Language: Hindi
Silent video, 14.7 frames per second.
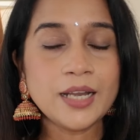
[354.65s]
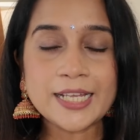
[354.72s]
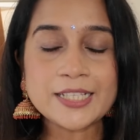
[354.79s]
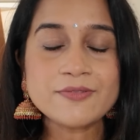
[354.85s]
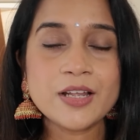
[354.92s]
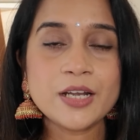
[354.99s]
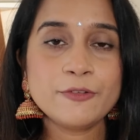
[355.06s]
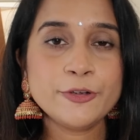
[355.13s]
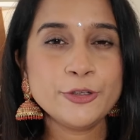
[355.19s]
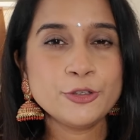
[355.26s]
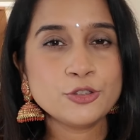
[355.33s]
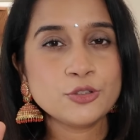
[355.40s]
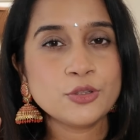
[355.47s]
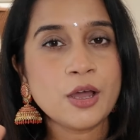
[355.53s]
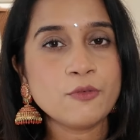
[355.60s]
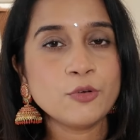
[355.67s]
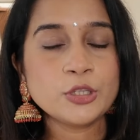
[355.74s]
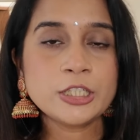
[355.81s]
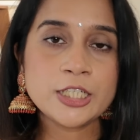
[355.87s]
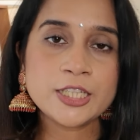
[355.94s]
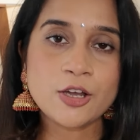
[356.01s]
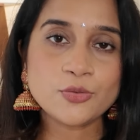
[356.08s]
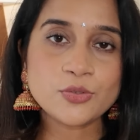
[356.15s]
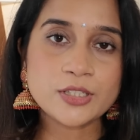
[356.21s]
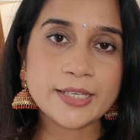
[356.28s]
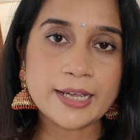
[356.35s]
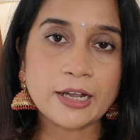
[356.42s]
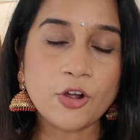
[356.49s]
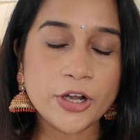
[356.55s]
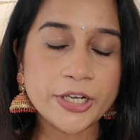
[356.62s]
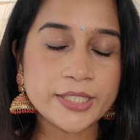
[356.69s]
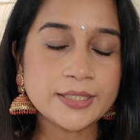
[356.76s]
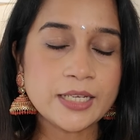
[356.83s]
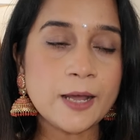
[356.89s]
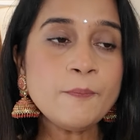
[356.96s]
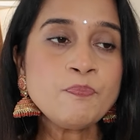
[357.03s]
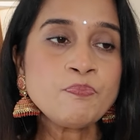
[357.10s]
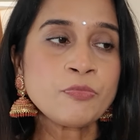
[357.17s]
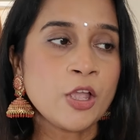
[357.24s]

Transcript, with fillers: last wala video jo tha wo 3000 ke according tha